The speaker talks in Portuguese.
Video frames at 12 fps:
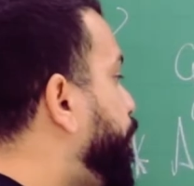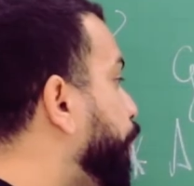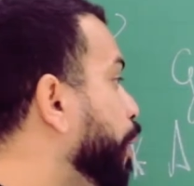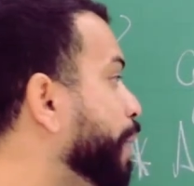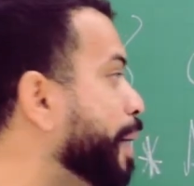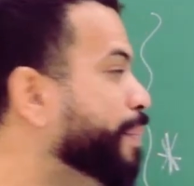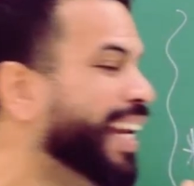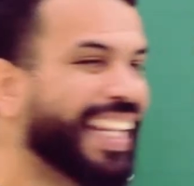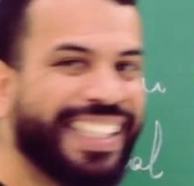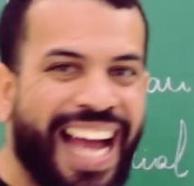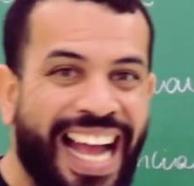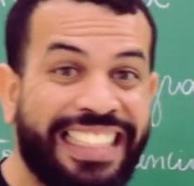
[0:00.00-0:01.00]

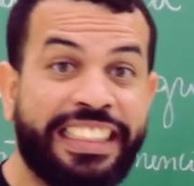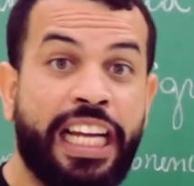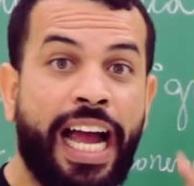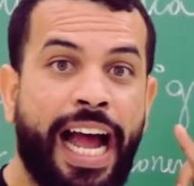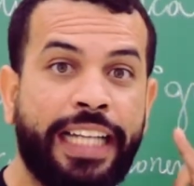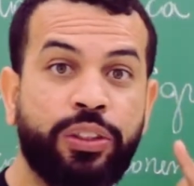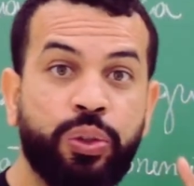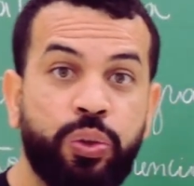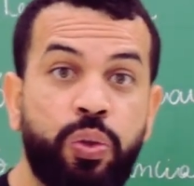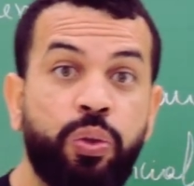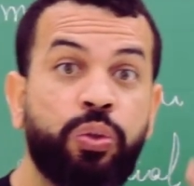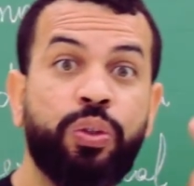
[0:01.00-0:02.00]
probabilidade.
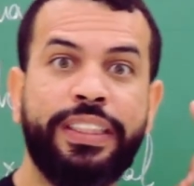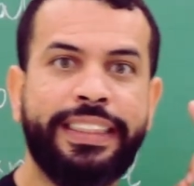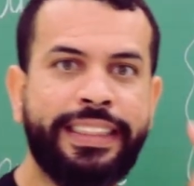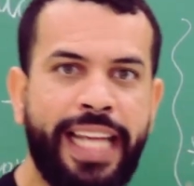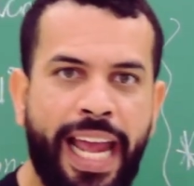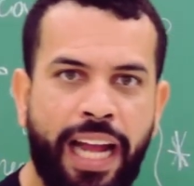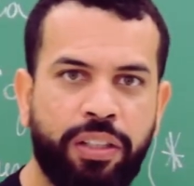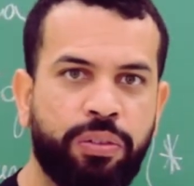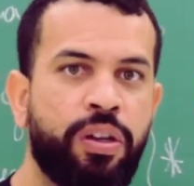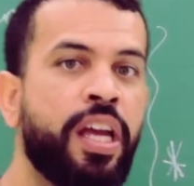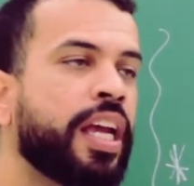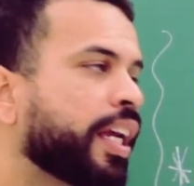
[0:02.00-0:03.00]
Assunto
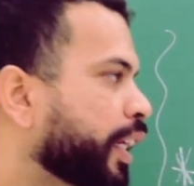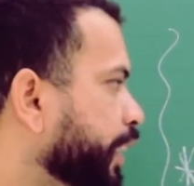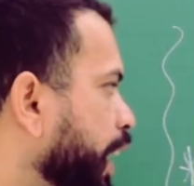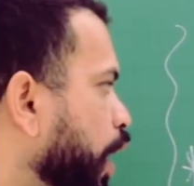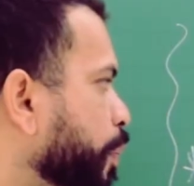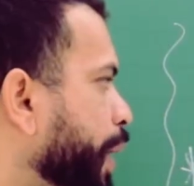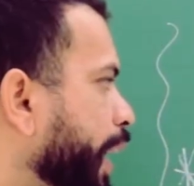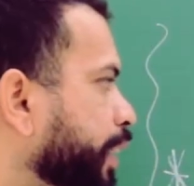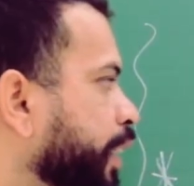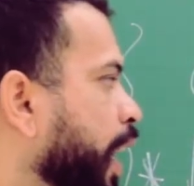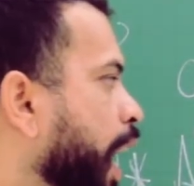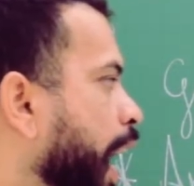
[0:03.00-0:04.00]
certo. E
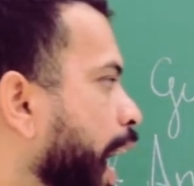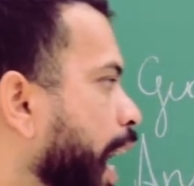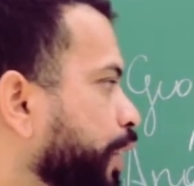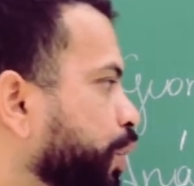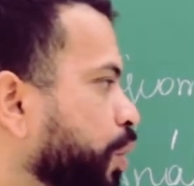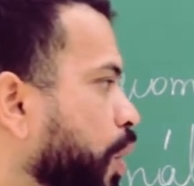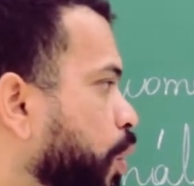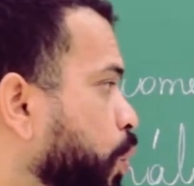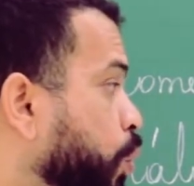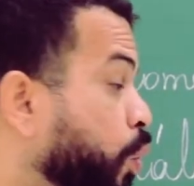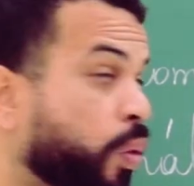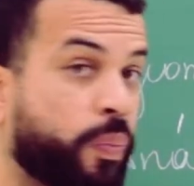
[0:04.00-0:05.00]
geralmente é de um,
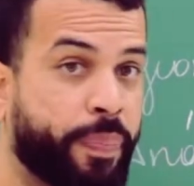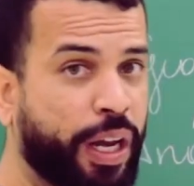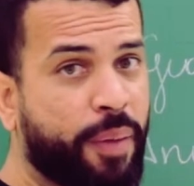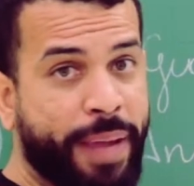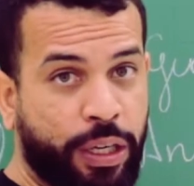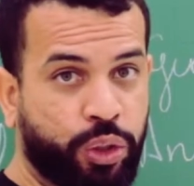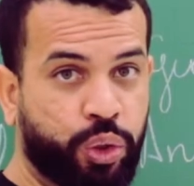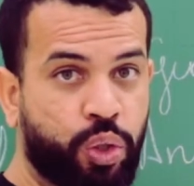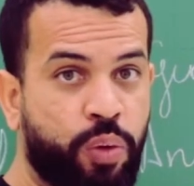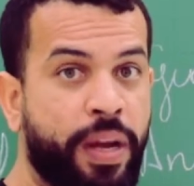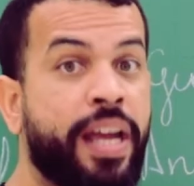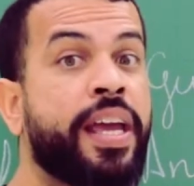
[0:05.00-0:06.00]
um pelo menos
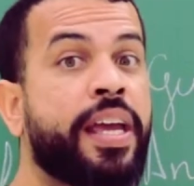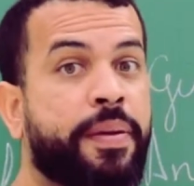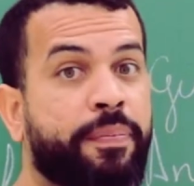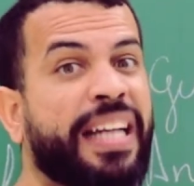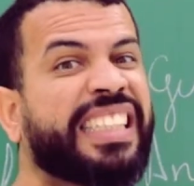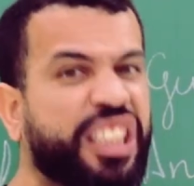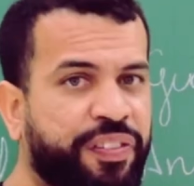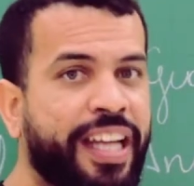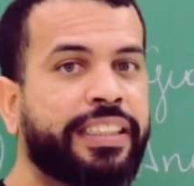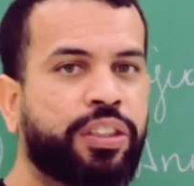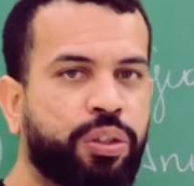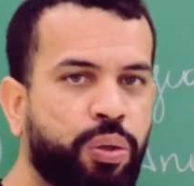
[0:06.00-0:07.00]
uma, mas às
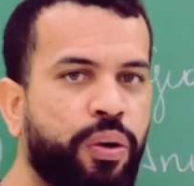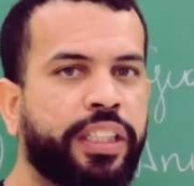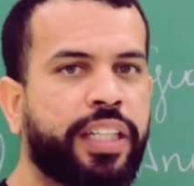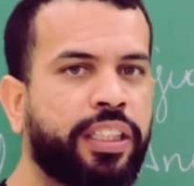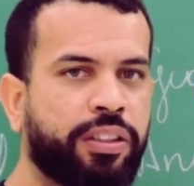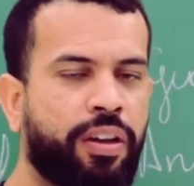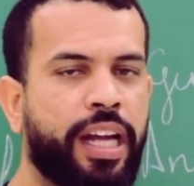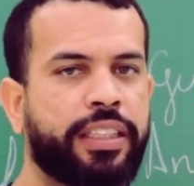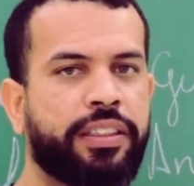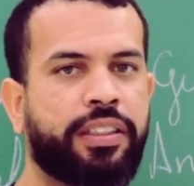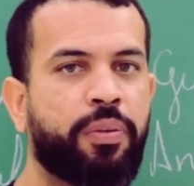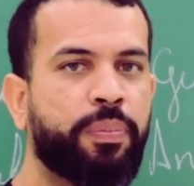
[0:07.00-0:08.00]
vezes duas questões.
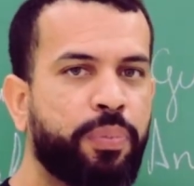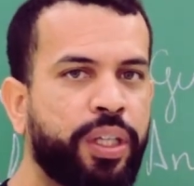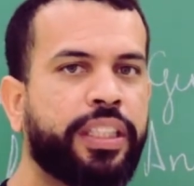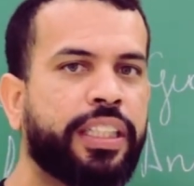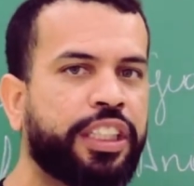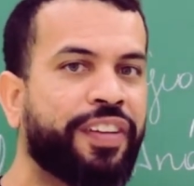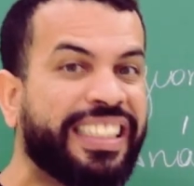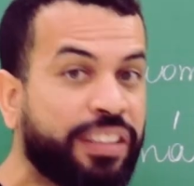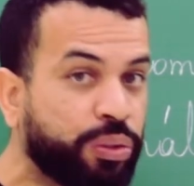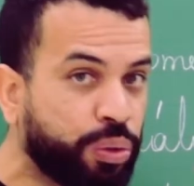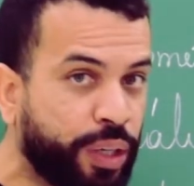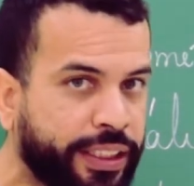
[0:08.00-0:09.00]
Então, muitas das vezes
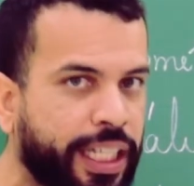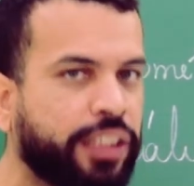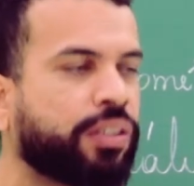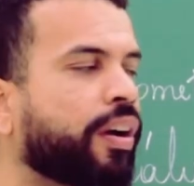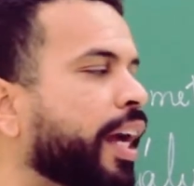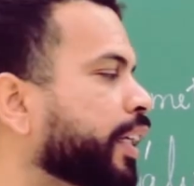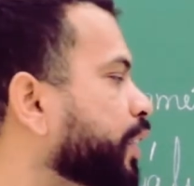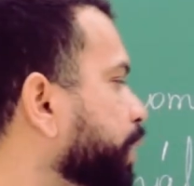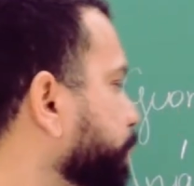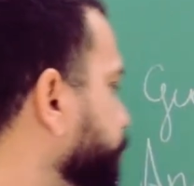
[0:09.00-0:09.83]
são duas questões.